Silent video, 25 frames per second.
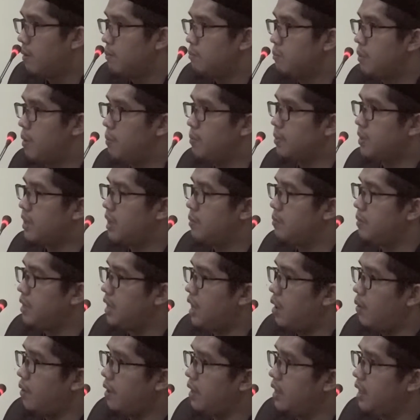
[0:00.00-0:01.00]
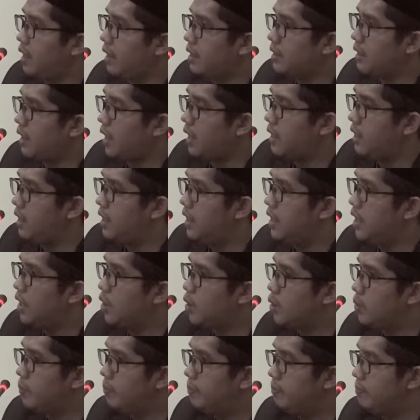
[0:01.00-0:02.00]
Bom kimiawi ini ketika
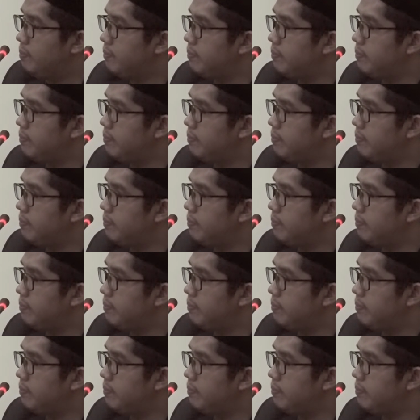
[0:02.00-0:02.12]
dihirup